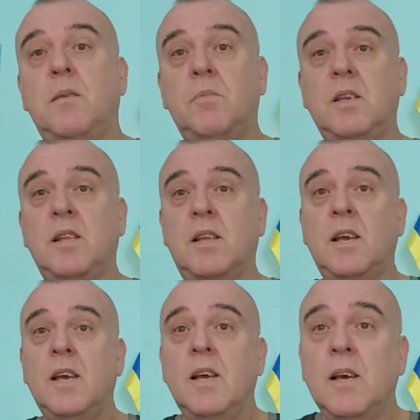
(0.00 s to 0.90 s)
митинг
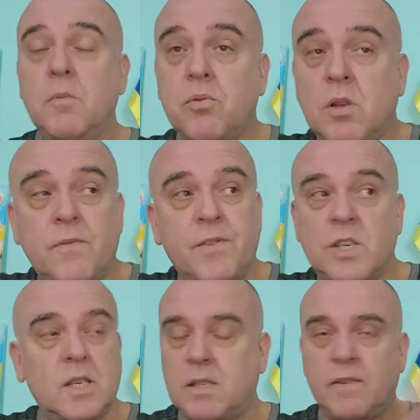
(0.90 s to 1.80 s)
против
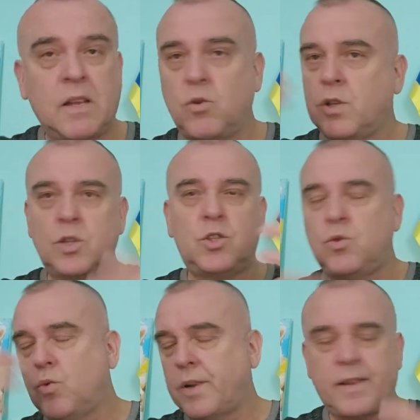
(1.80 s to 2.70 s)
фашистов? Это какой-то
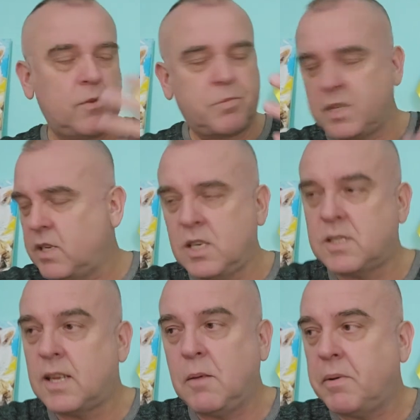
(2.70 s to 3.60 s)
сюр, это вообще
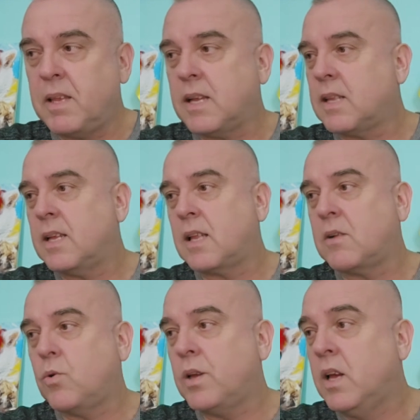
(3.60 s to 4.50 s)
нечто непонятное. Это
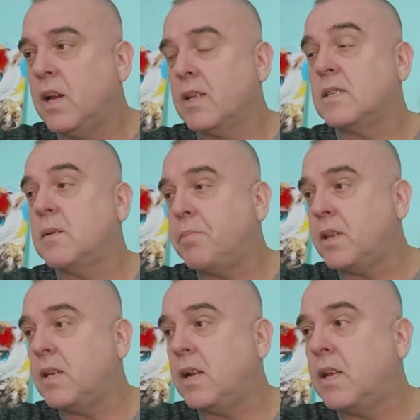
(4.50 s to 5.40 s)
такой, это
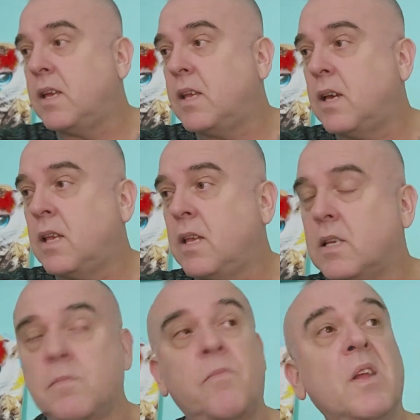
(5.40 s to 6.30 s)
запредельный
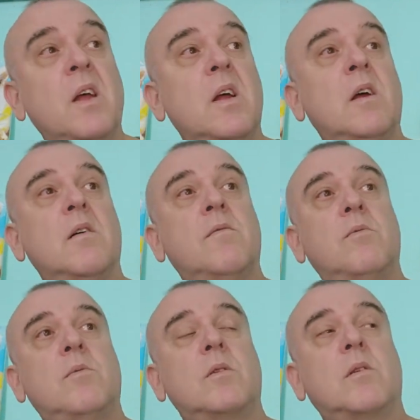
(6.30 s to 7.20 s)
идиотизм.
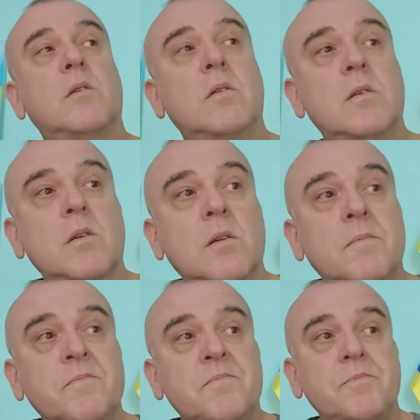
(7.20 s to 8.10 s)
Вот.
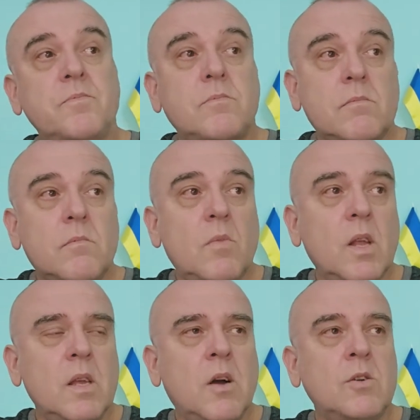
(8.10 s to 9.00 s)

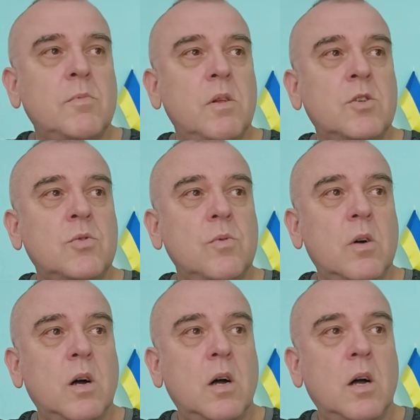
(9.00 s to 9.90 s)
Я уже молчу
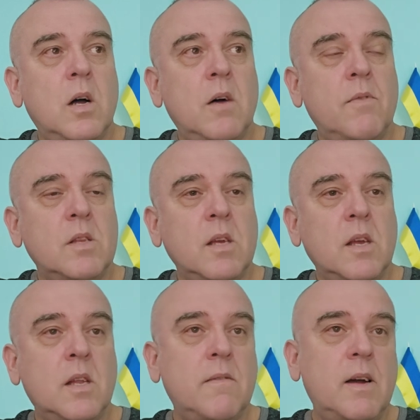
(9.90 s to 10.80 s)
о вот
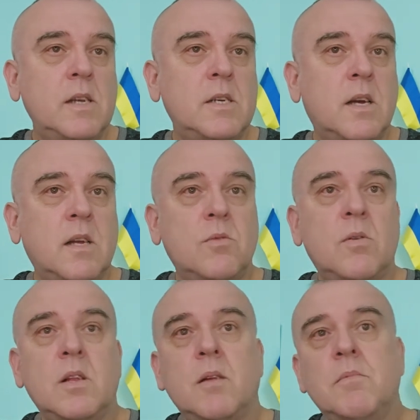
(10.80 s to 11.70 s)
этих товарищах,
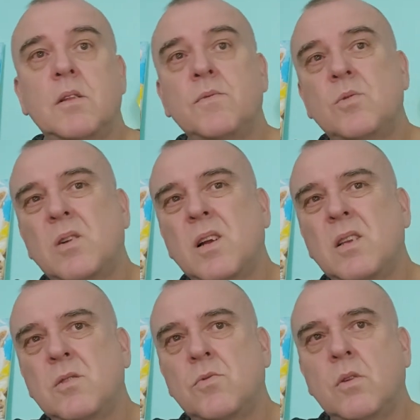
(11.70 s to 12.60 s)
которые там это все
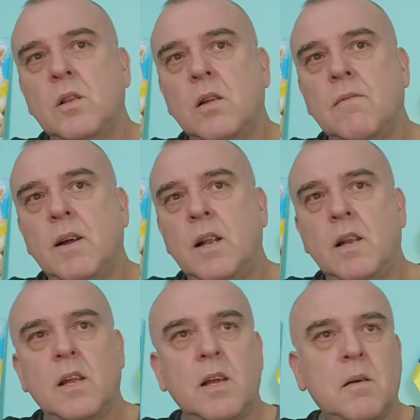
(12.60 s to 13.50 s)
организуют,
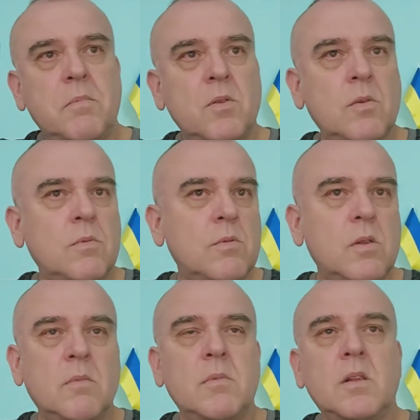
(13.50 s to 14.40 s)
Навальная, потом кто
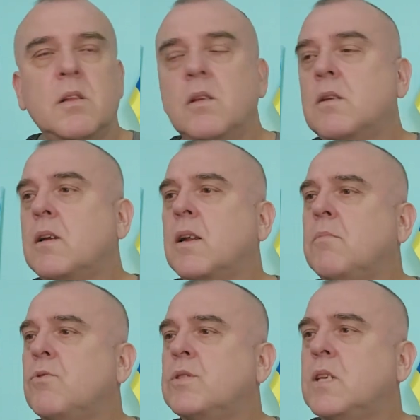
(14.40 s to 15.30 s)
там этот,
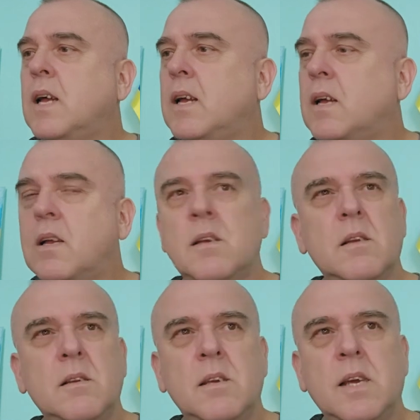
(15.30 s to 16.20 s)

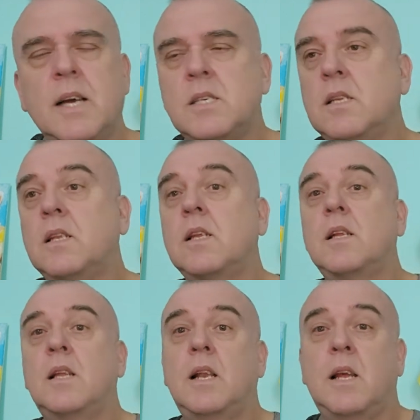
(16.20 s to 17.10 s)
Карамурза, Яшин и
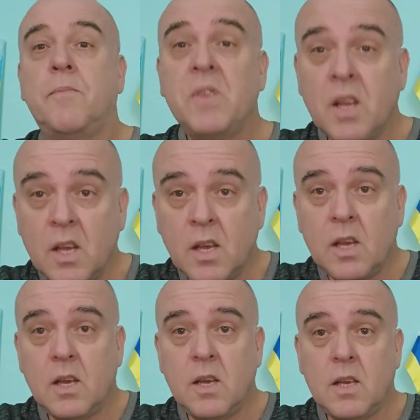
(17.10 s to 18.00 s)
так далее.
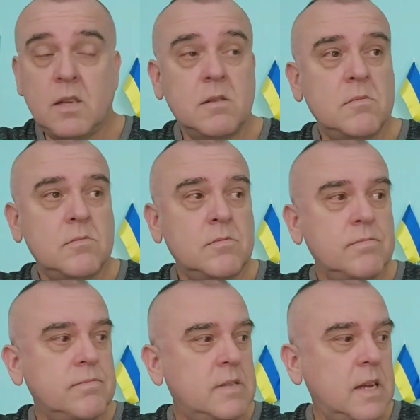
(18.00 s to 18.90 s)
Э,
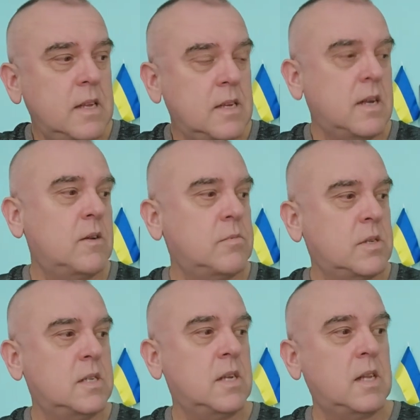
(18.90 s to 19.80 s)
ну, знаете, как вам
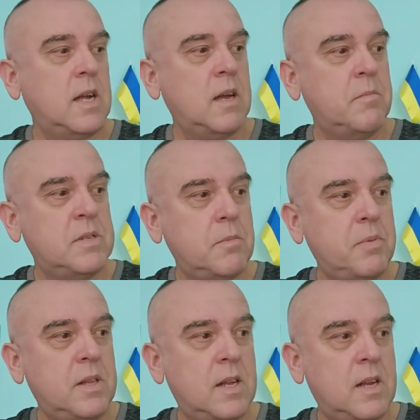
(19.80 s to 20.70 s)
сказать, такая
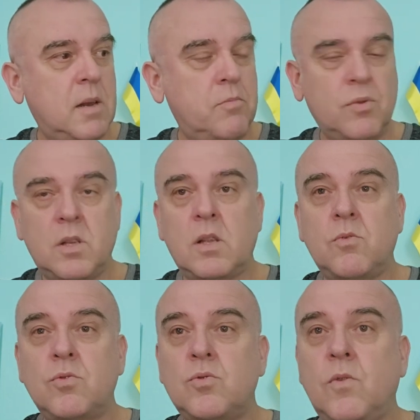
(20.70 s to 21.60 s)
безобидная для Путина
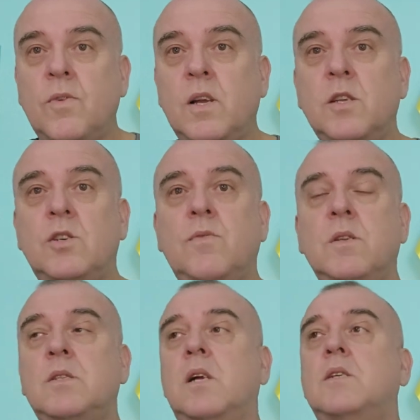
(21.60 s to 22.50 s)
тусовка, ничего
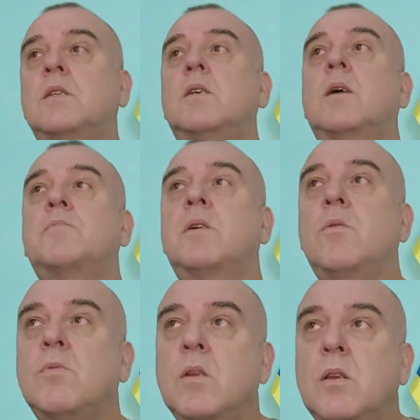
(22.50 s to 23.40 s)
не значащая
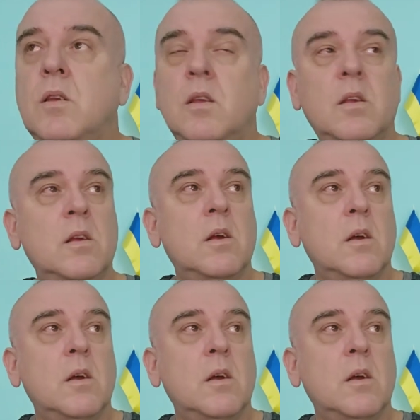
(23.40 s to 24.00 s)
абсолютно, не,